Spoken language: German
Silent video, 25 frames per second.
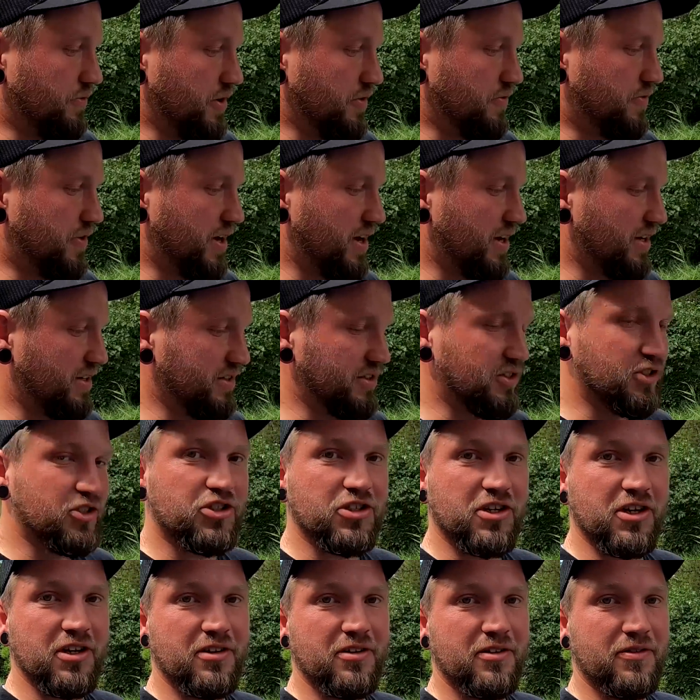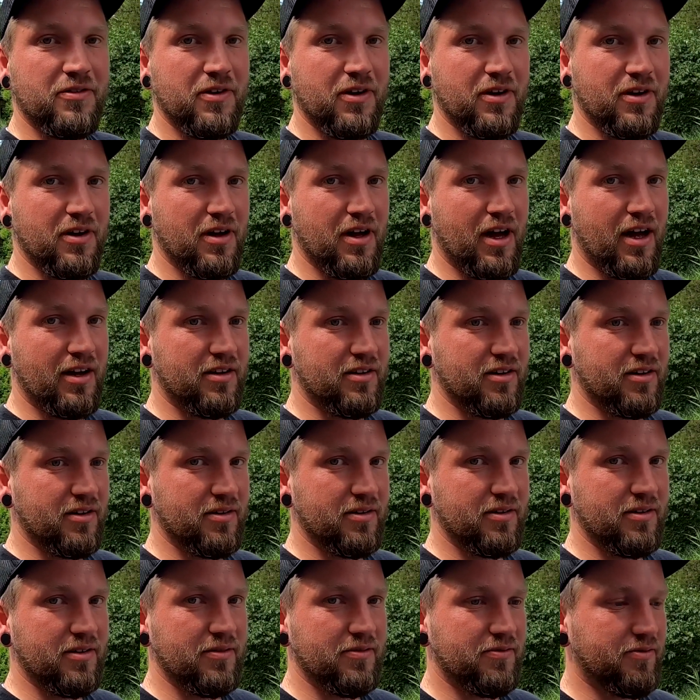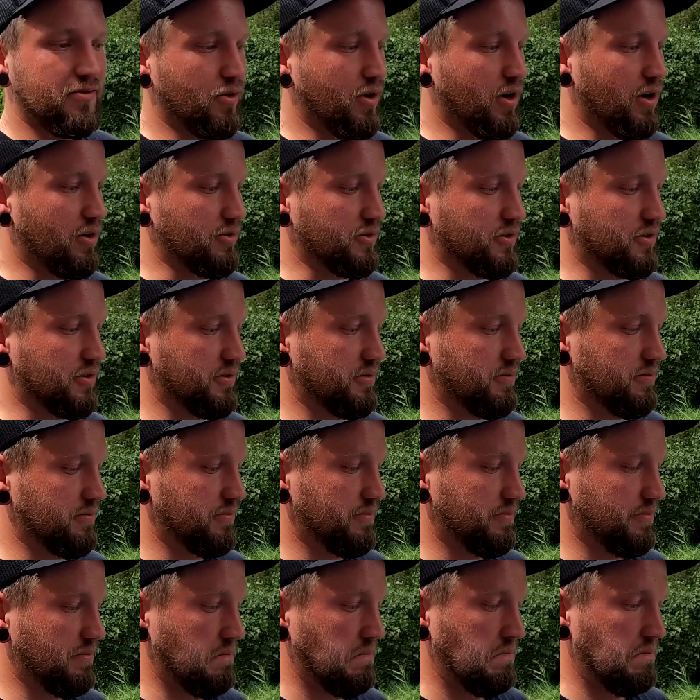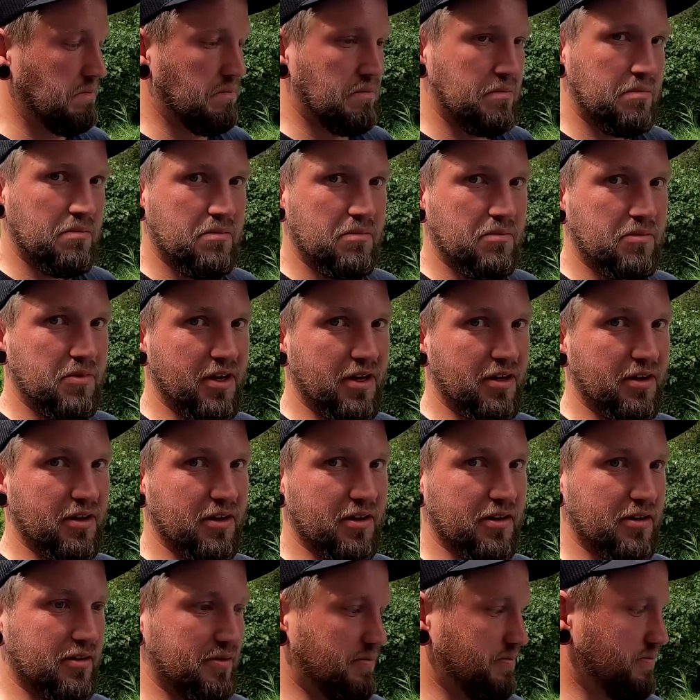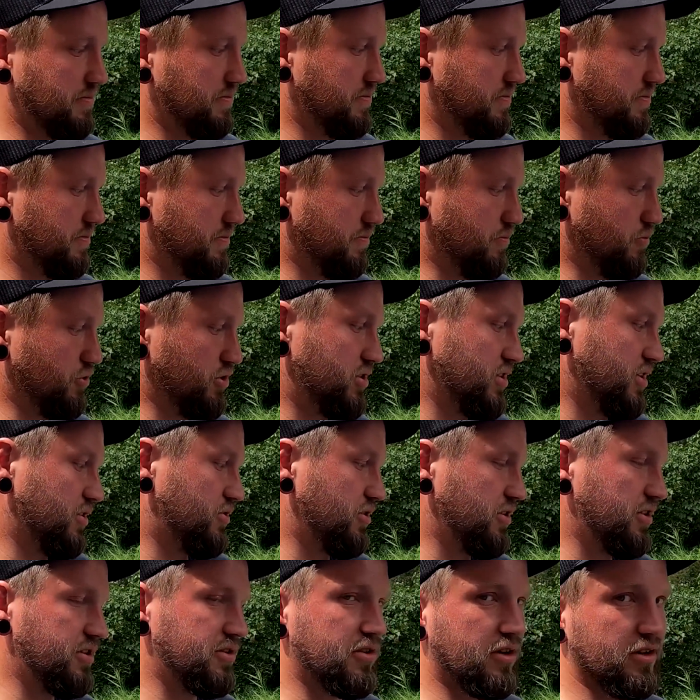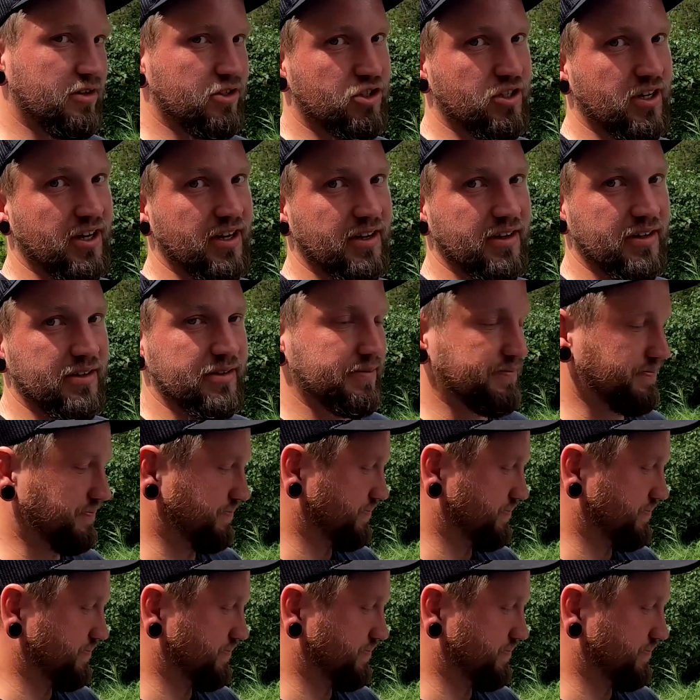auf jeden Fall einen Schritt äh, anderen voraus, denke ich. Muss natürlich die Sonne scheinen, ne?